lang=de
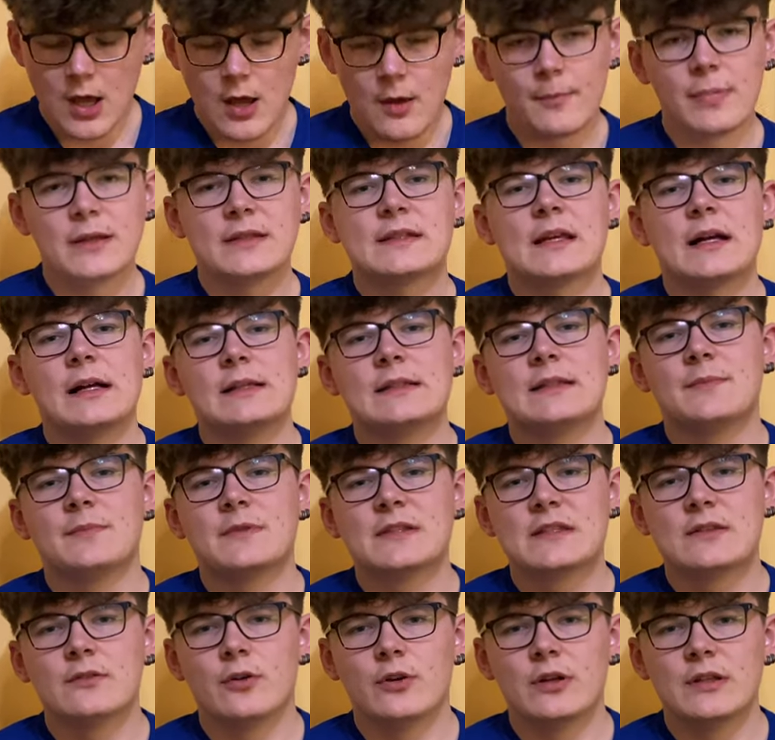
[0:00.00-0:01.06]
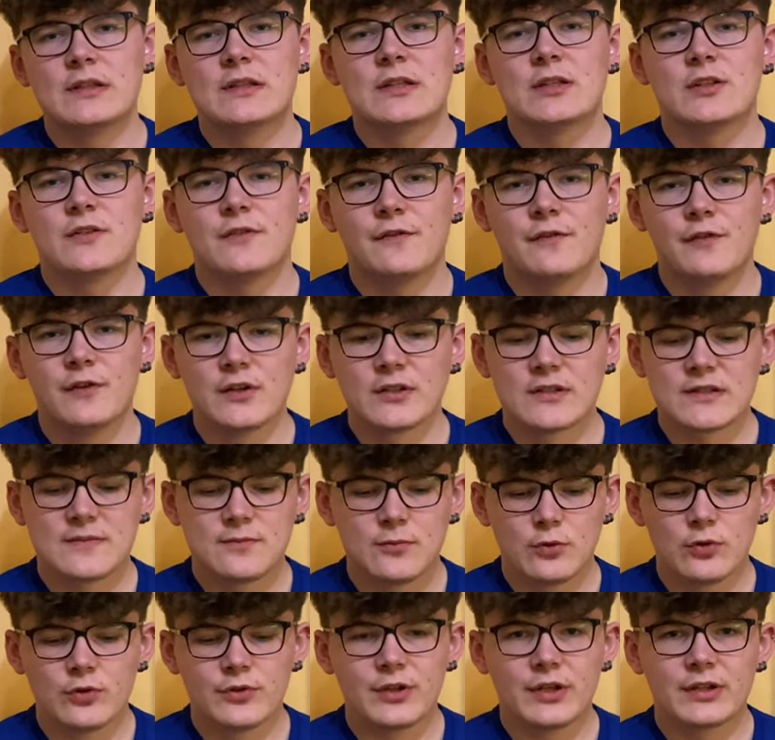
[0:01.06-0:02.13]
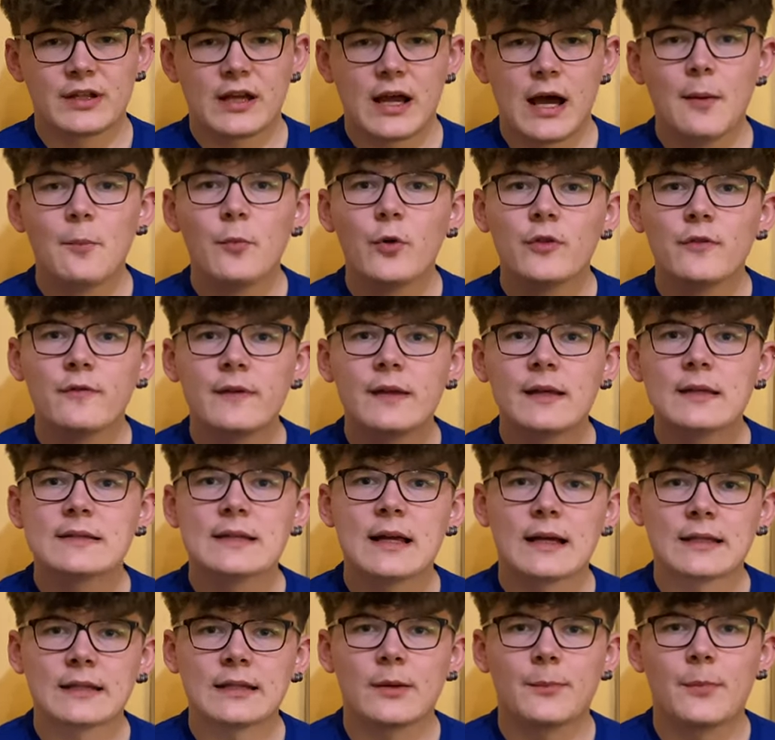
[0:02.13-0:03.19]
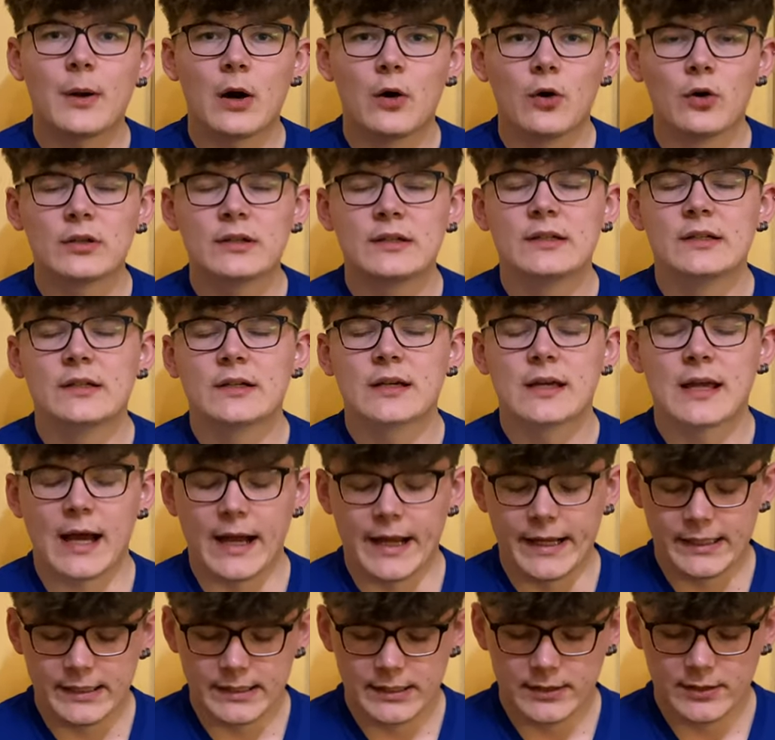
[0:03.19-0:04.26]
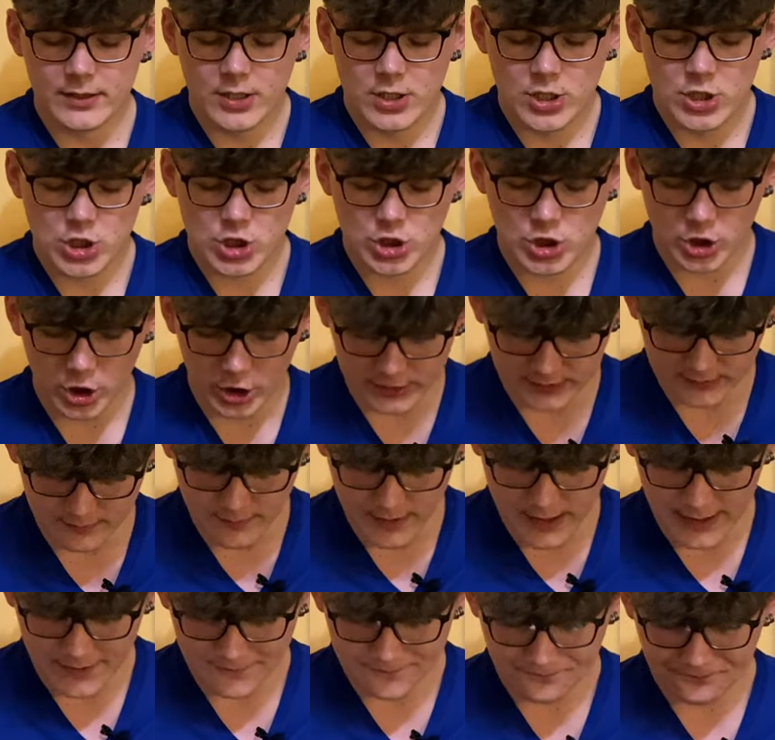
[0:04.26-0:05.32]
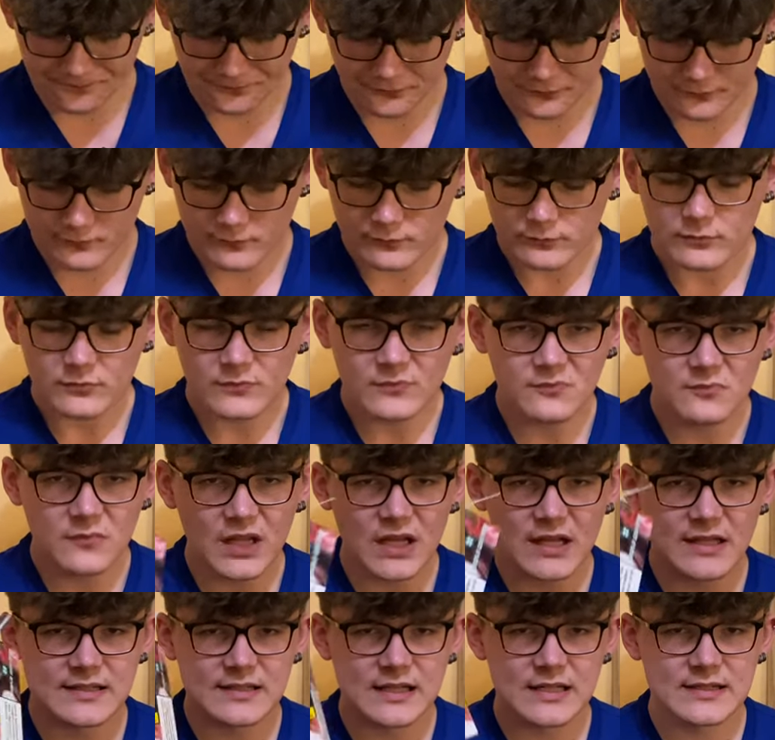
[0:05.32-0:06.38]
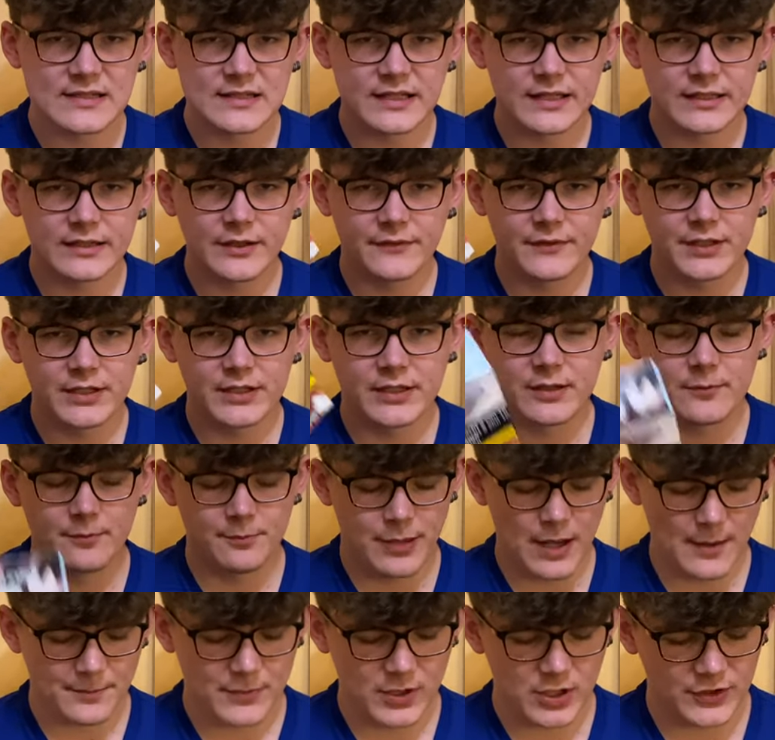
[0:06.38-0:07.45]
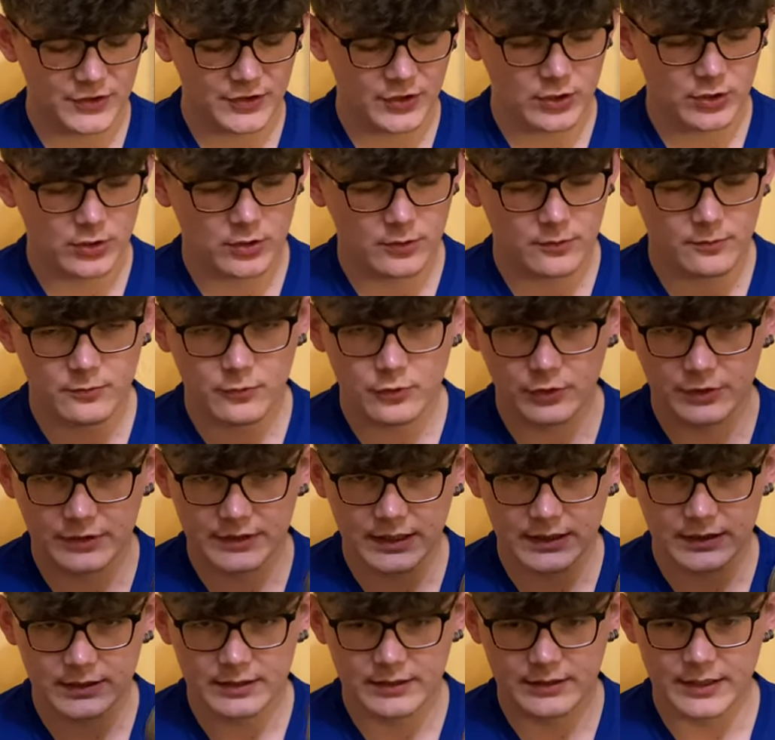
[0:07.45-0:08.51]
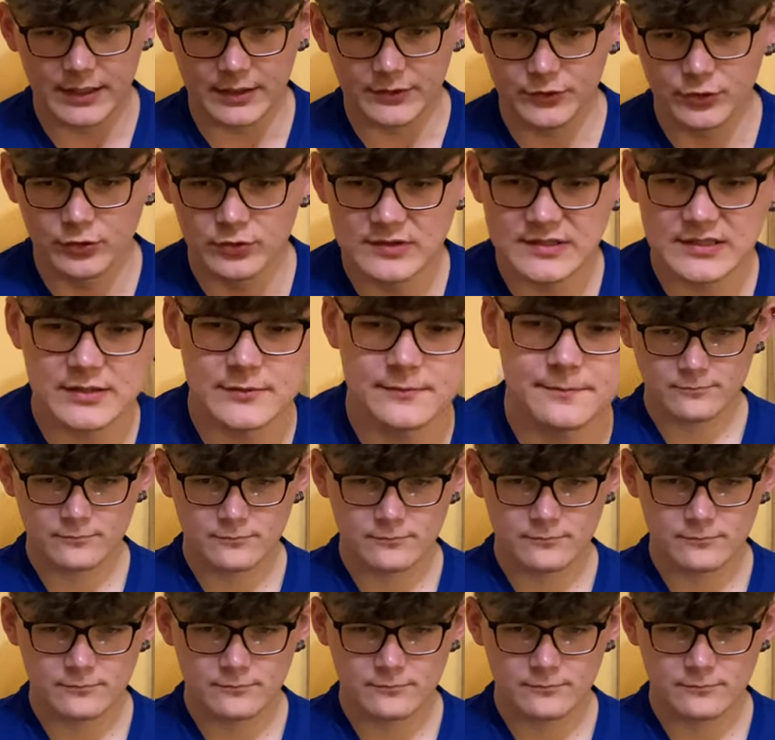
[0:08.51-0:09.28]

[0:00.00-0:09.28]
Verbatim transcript: Bezahlt 17,90 für 200 Gramm und wie gesagt, ihr braucht hier keinen Shot mehr. Das Ganze kriegt ihr wieder hier im Pappkarton und dann in der Dose.